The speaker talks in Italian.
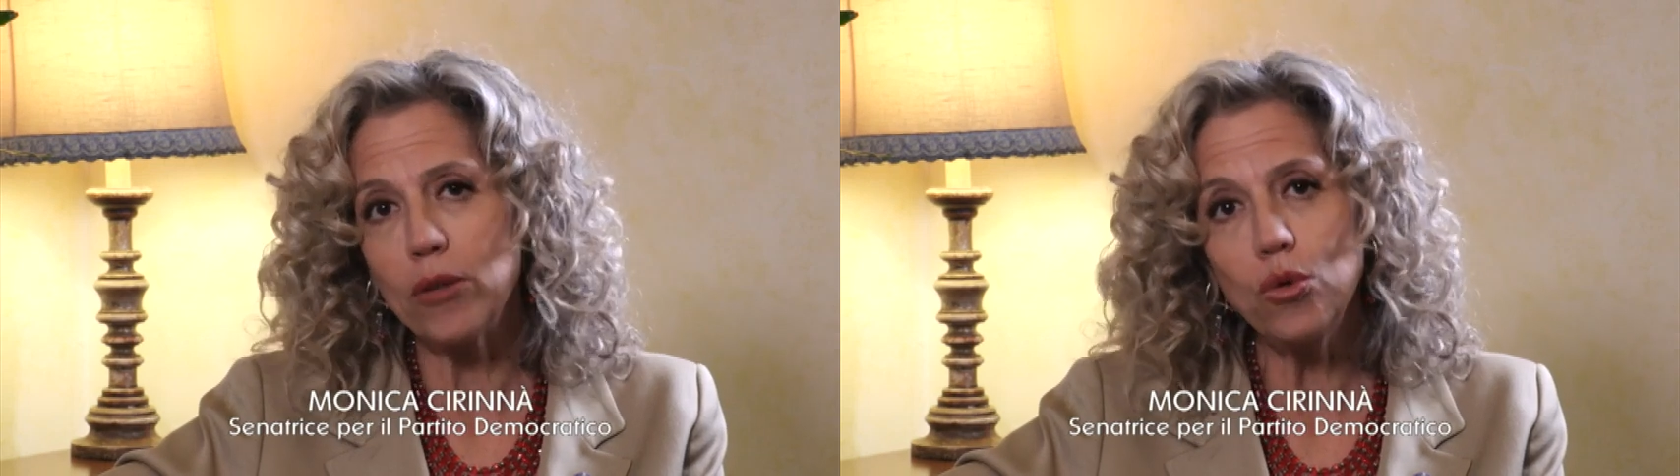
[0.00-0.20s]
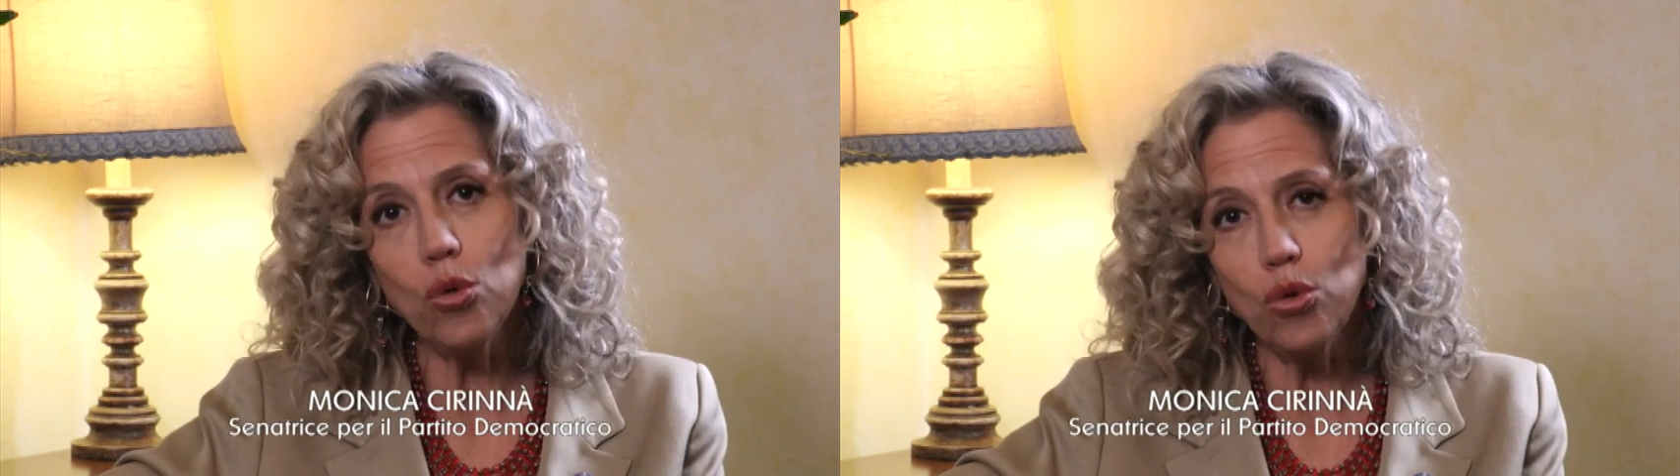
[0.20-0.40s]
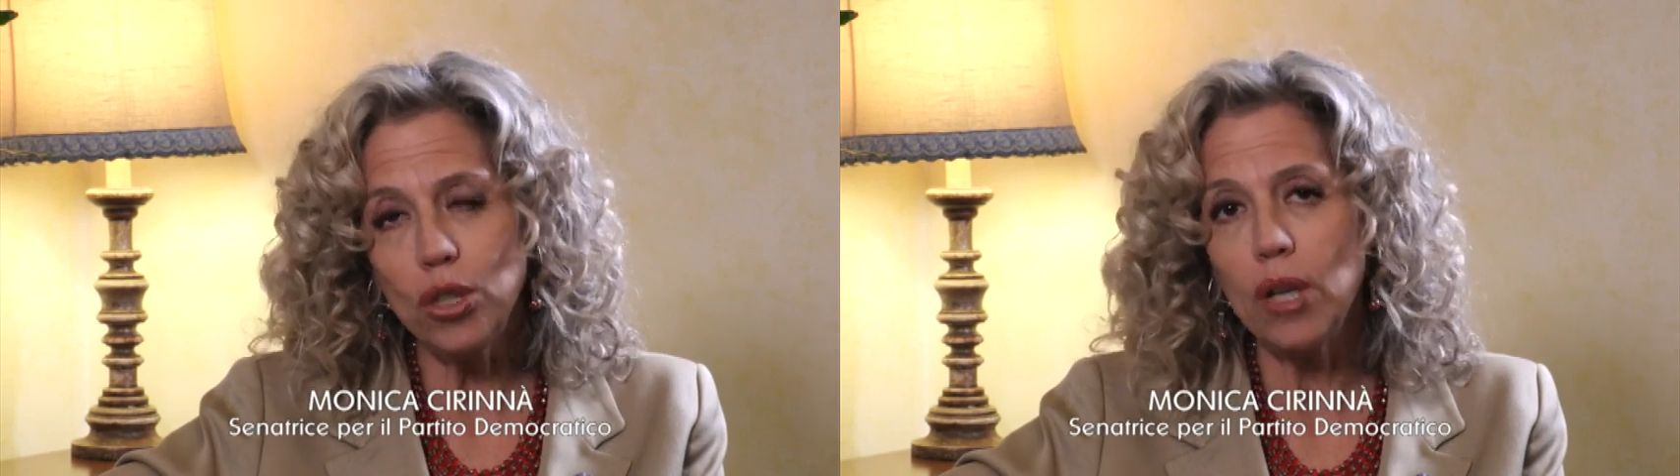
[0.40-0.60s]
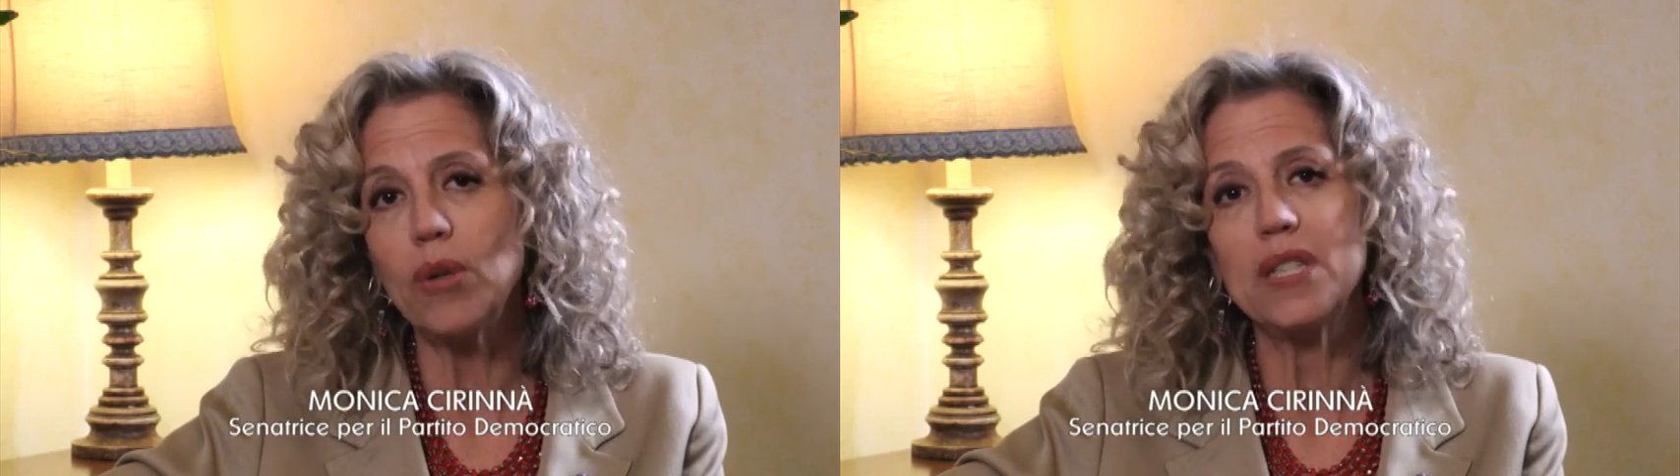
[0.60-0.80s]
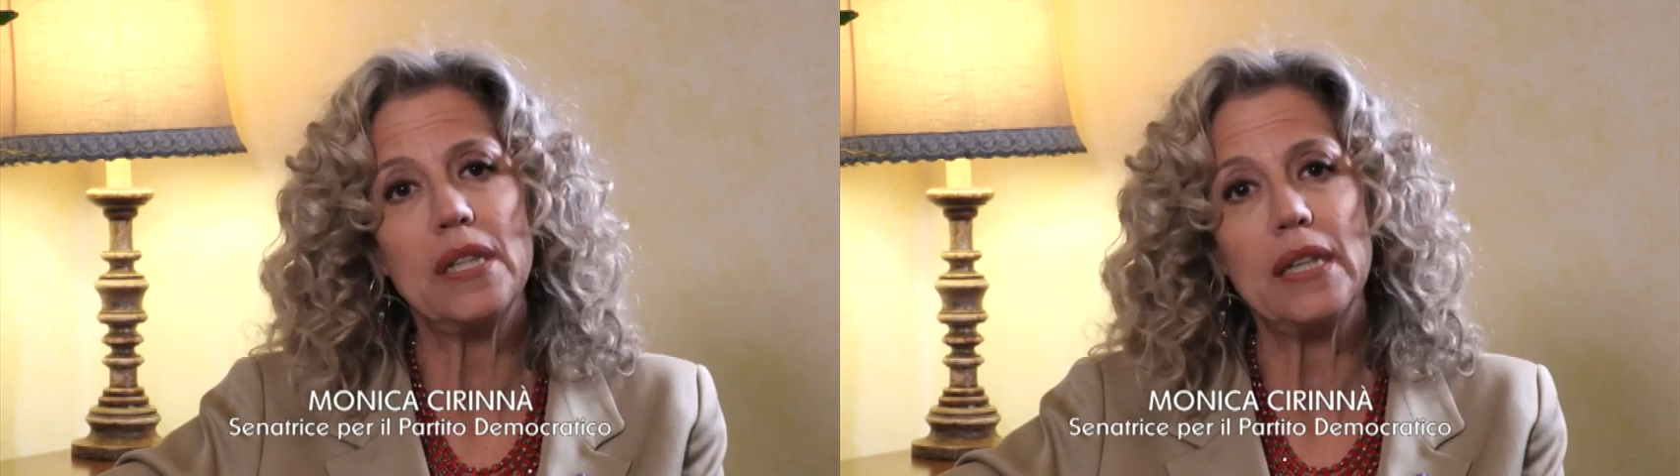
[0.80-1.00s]
a tutti
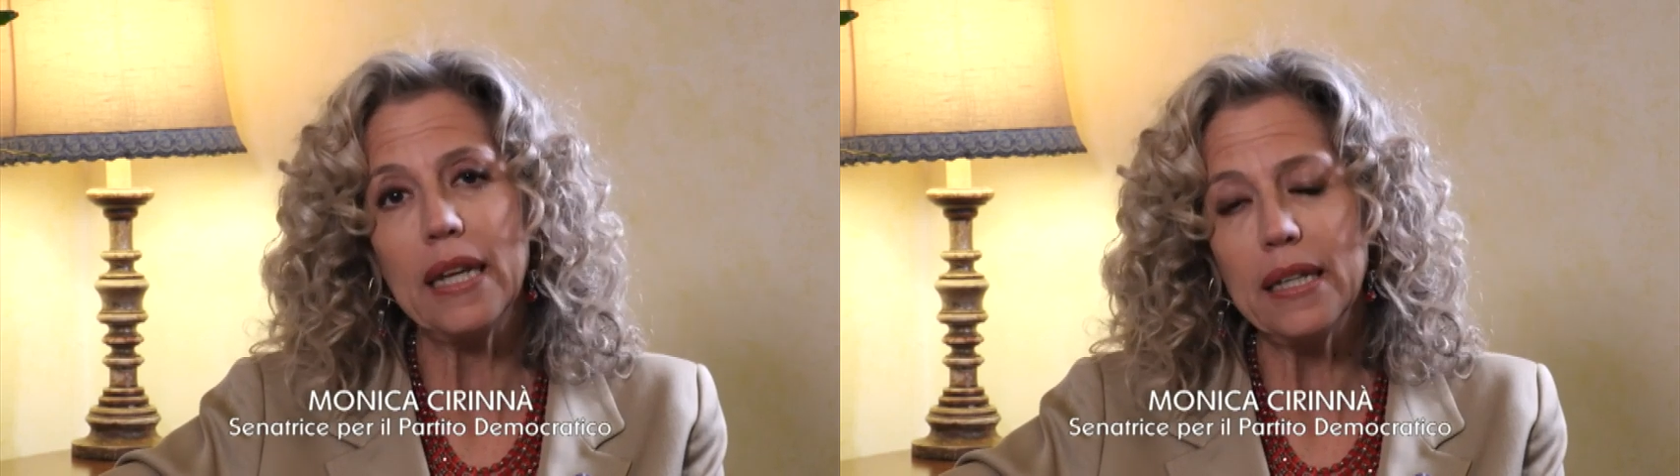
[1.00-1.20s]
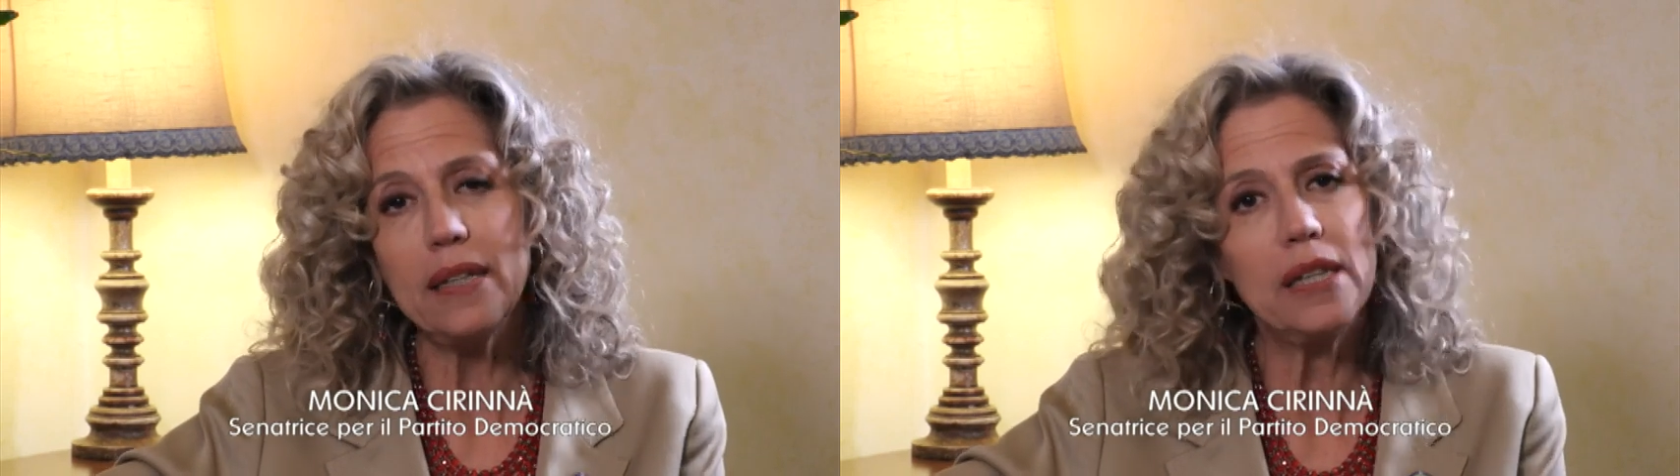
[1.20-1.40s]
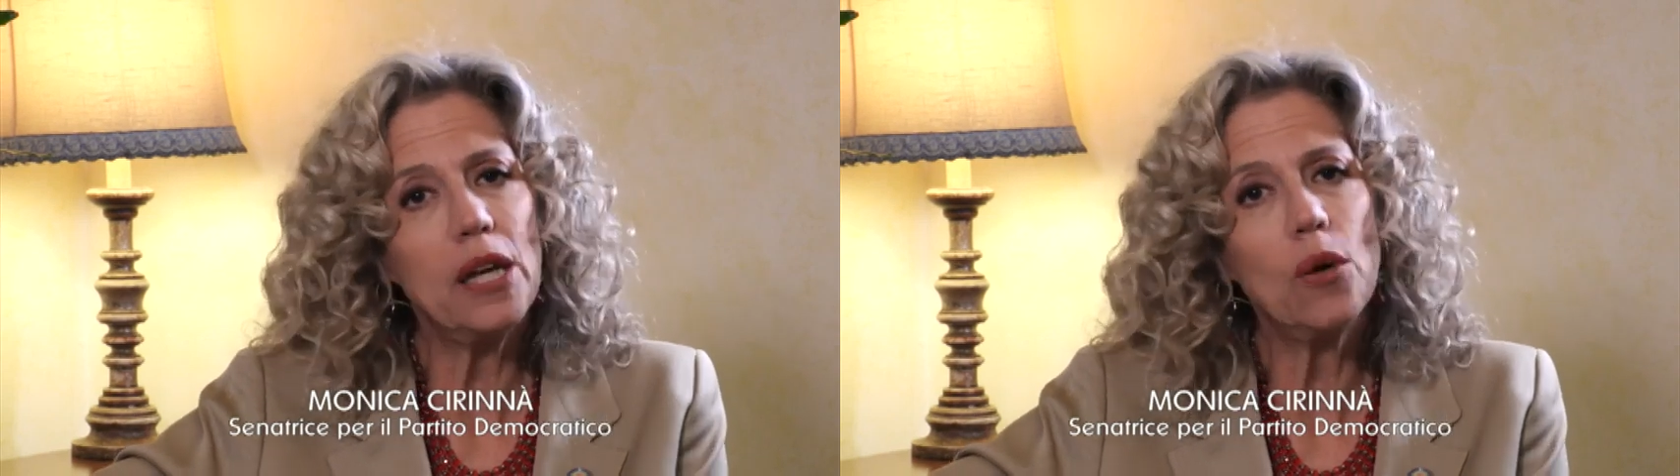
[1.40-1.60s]
questi diritti di